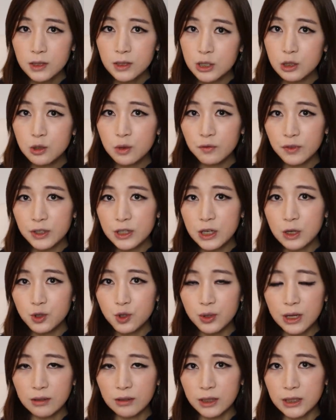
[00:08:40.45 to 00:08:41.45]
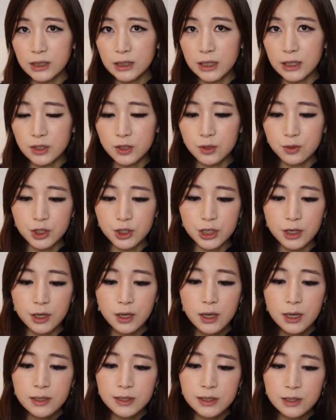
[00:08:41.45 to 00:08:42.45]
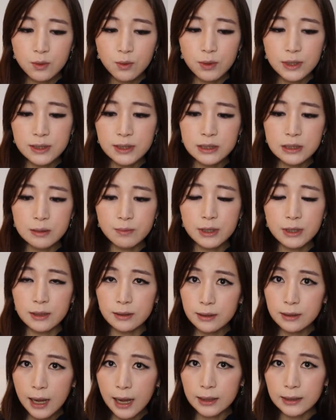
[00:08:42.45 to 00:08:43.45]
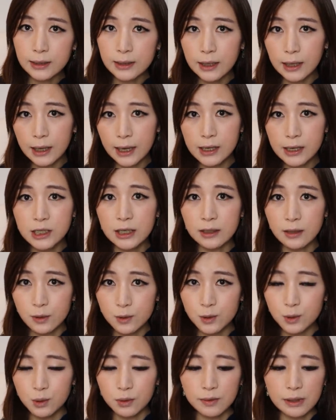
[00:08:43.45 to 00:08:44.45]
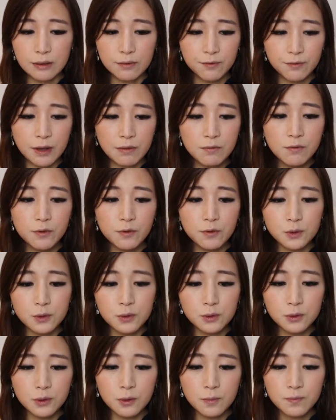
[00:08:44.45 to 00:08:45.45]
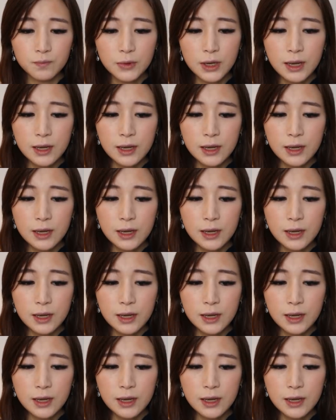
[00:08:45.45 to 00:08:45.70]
其中非常重要的一点就是，尽管习近平大力开展了所谓反腐运动，